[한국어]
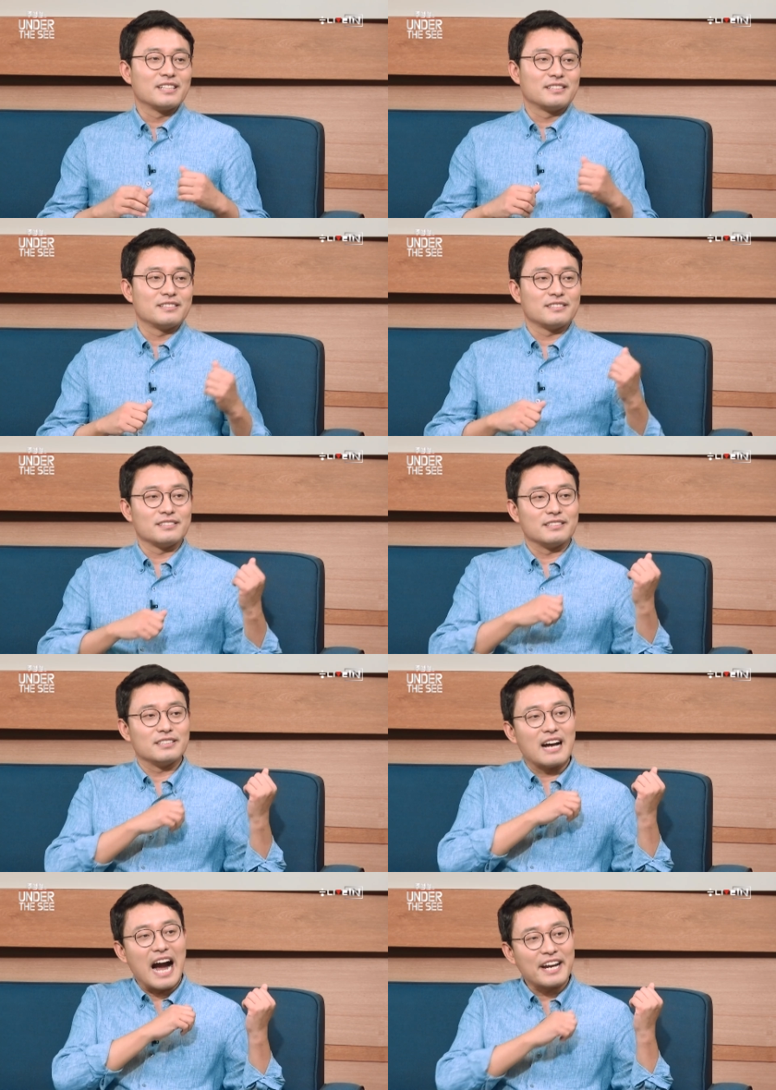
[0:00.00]
그
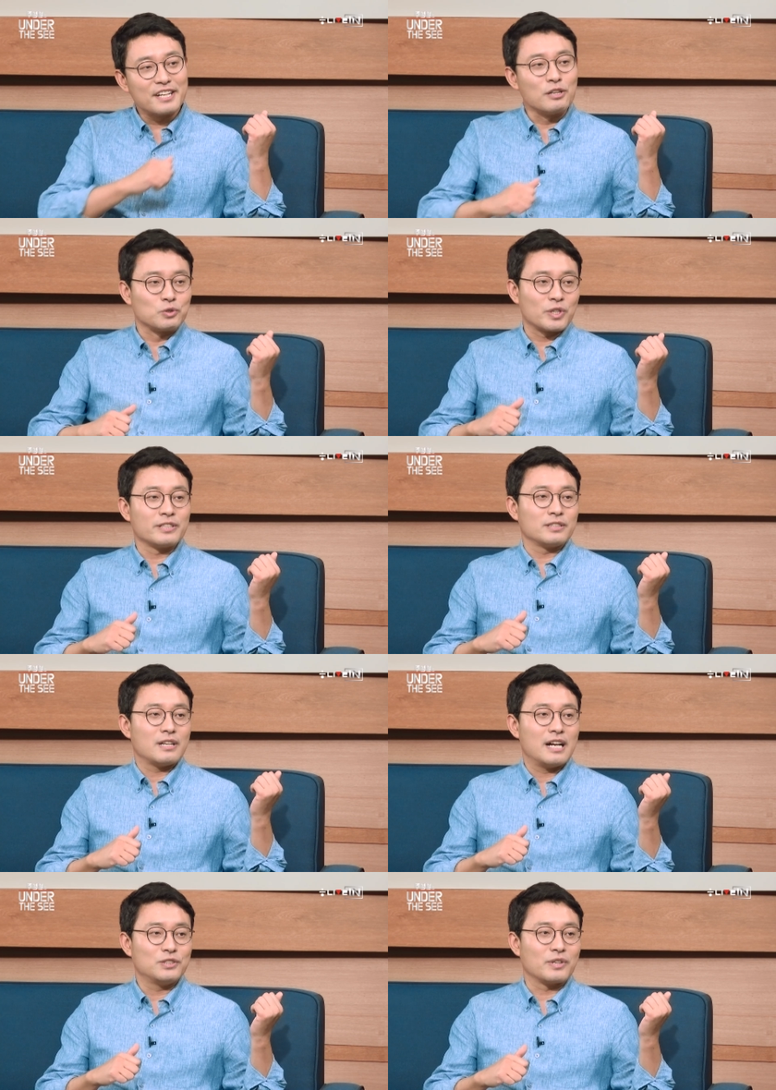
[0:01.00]
악기를 연주할 줄